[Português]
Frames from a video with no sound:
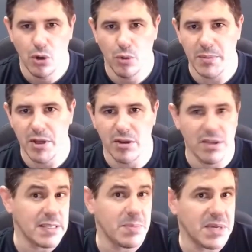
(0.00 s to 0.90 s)
o primeiro aqui
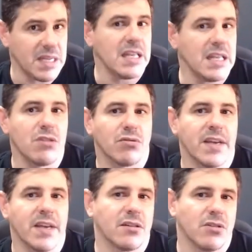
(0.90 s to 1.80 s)
vai ser pequenininho, tá
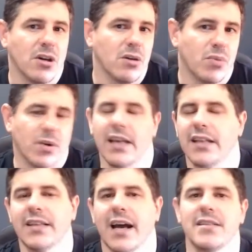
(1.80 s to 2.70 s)
vendo? Porque ele
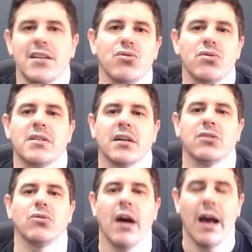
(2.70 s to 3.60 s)
está se
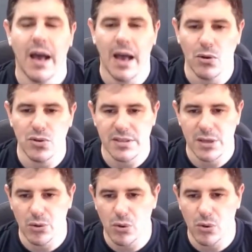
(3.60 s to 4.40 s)
ajustando ao seu